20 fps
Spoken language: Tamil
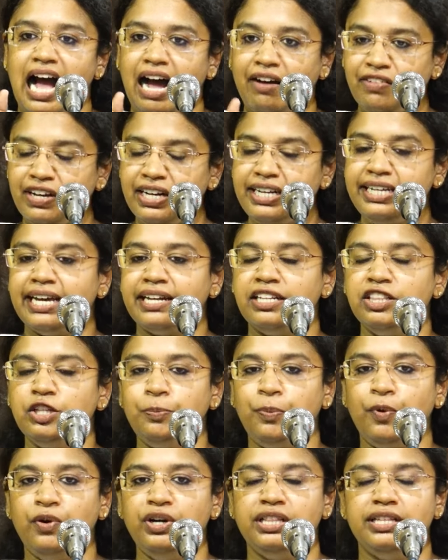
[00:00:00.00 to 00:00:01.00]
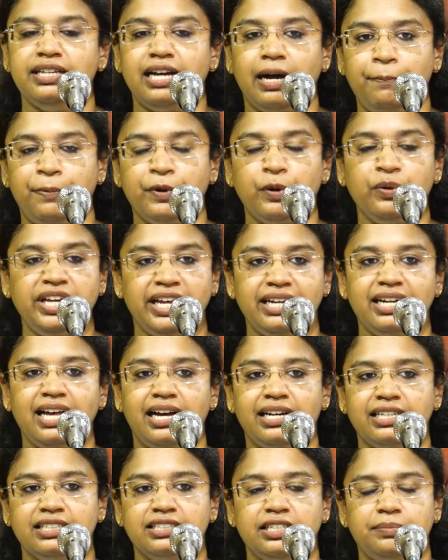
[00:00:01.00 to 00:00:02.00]
அவர் இறந்து போனதுக்கு அப்புறம் என்ன
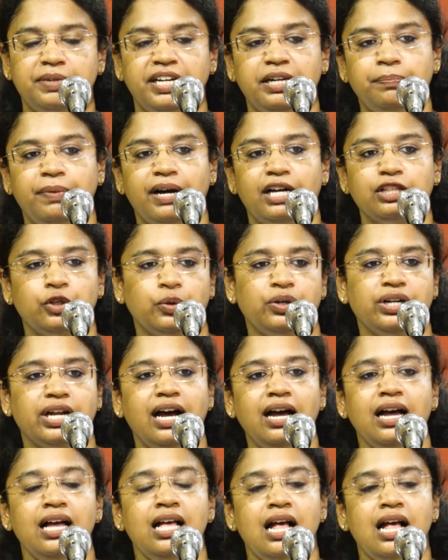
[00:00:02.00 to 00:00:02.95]
ஆகுது அப்படின்னு பார்த்தோன்னா